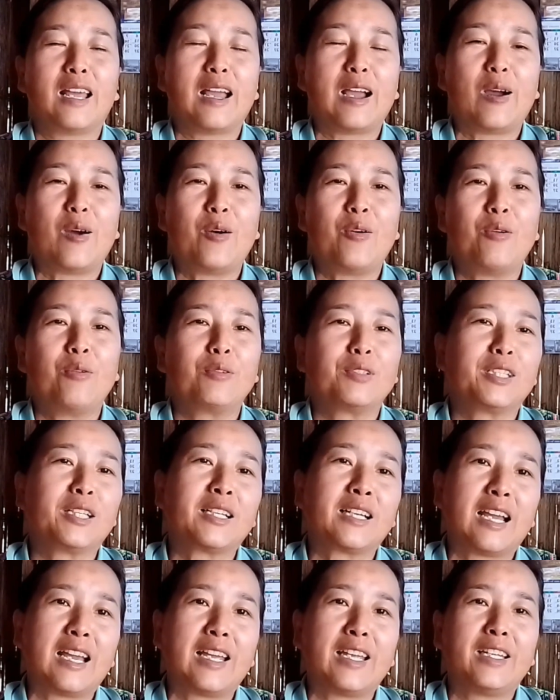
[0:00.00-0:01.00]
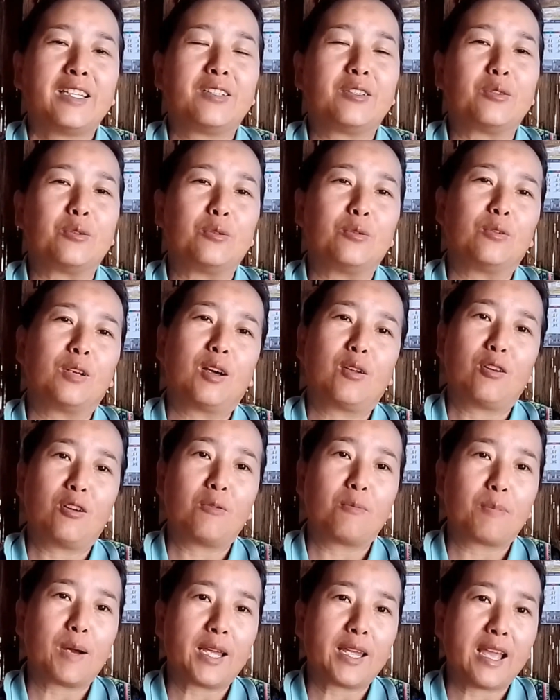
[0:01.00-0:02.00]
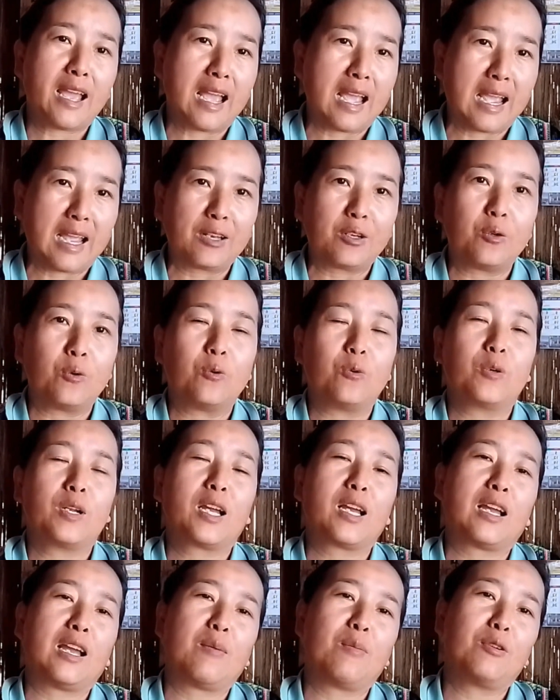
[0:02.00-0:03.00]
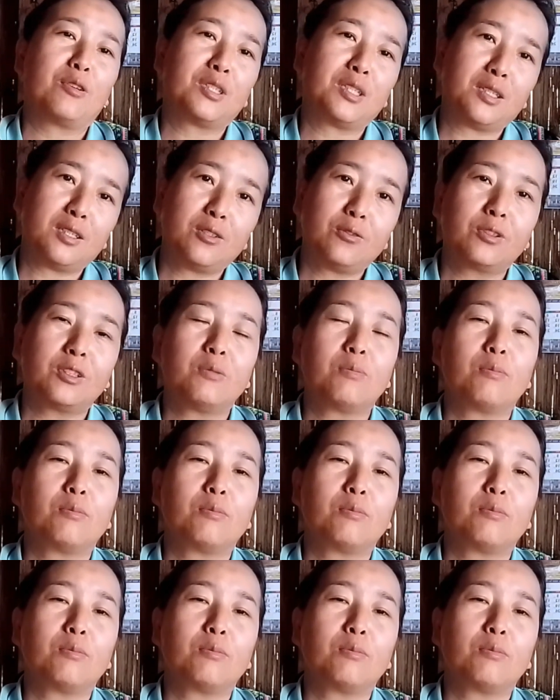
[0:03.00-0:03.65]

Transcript: แล้วยังไงเดี๋ยวเราลองไปหาดูนะคะเมื่อกี้ยู